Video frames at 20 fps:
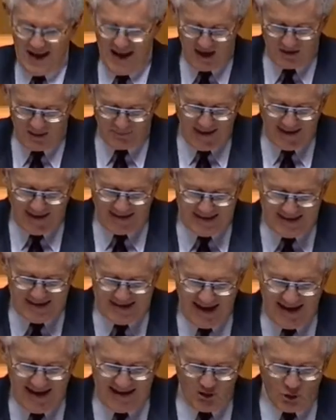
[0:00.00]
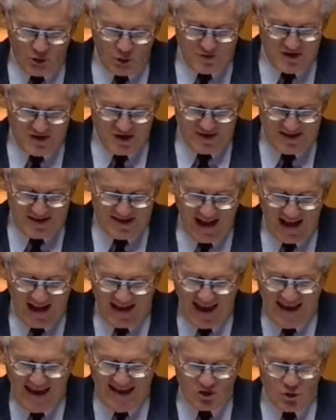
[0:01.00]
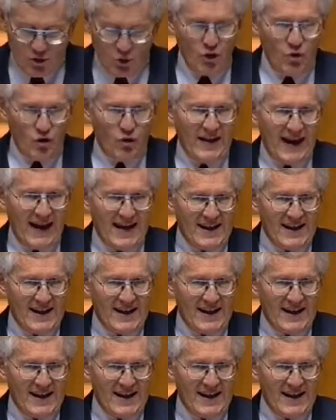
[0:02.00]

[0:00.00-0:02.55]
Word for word: Arbeitszeit und Sozialleistungen und